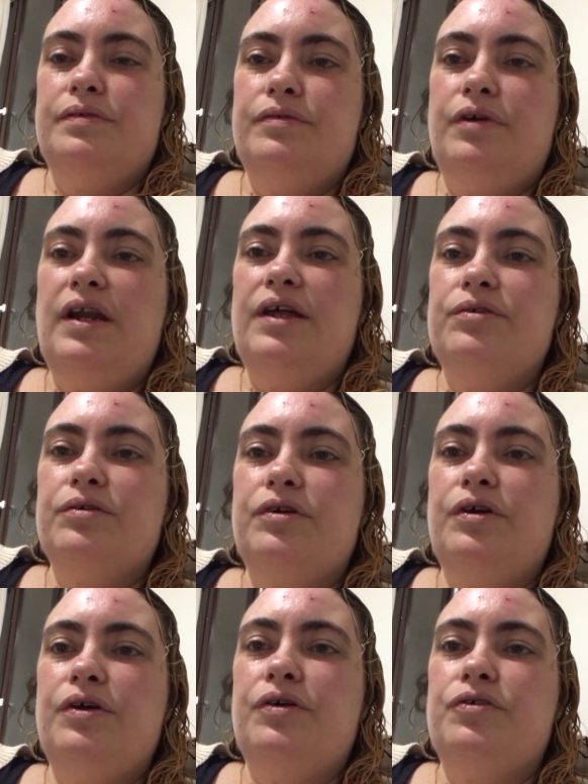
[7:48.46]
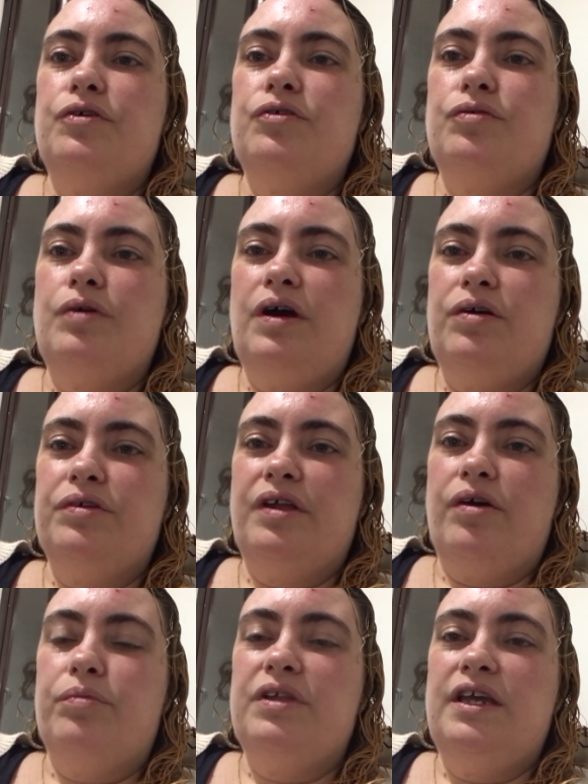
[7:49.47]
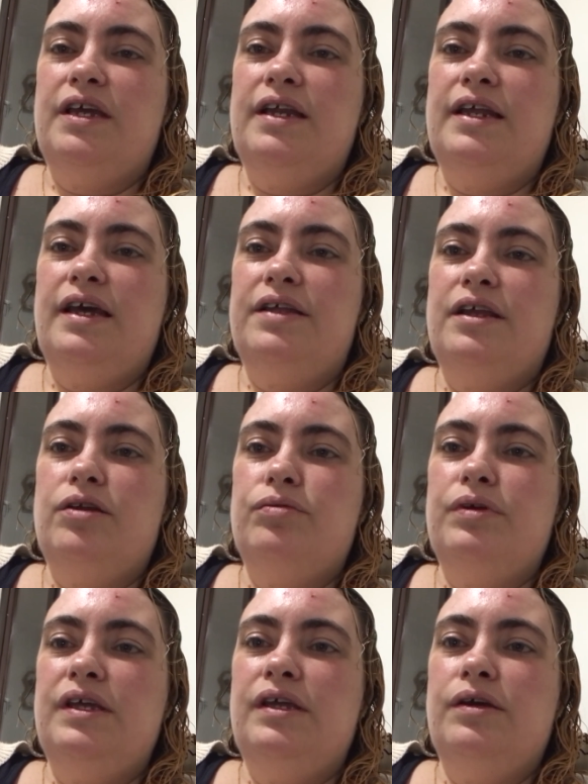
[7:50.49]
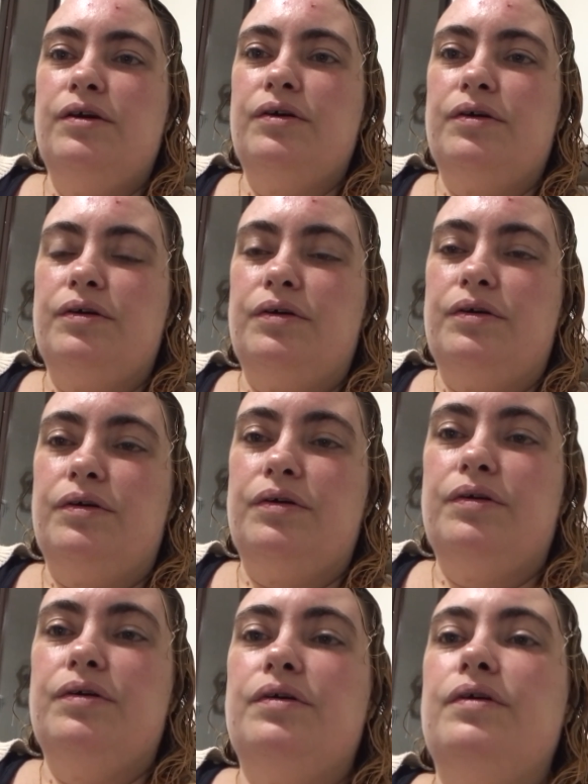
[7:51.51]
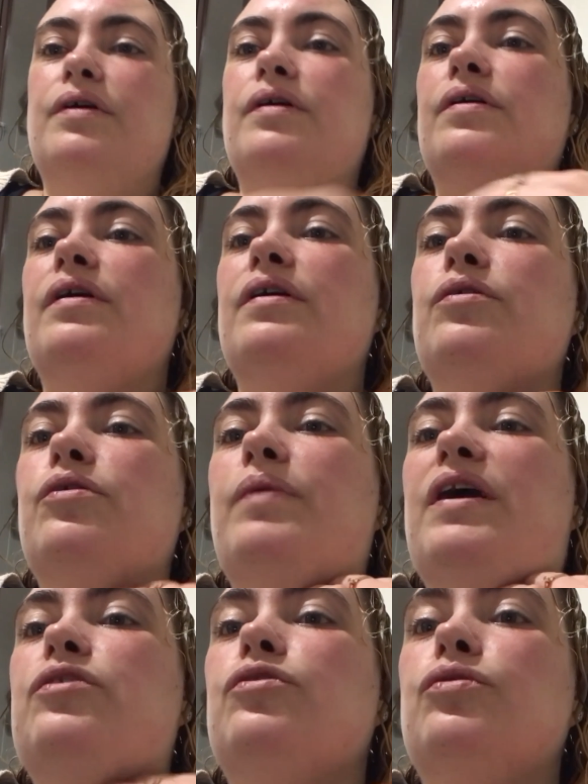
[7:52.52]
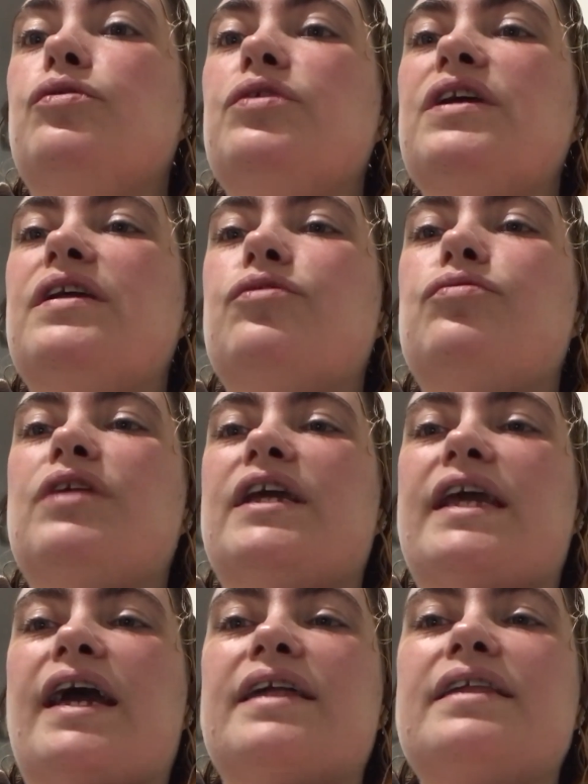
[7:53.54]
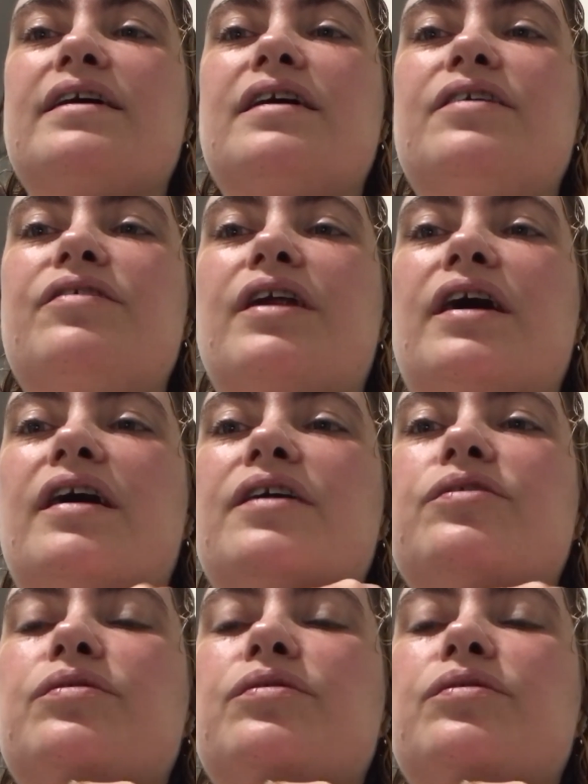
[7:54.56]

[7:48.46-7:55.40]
Voilà, donc euh, ce soir, on a emmené Léane et Louis euh, au McDo, on était tous les quatre, voilà.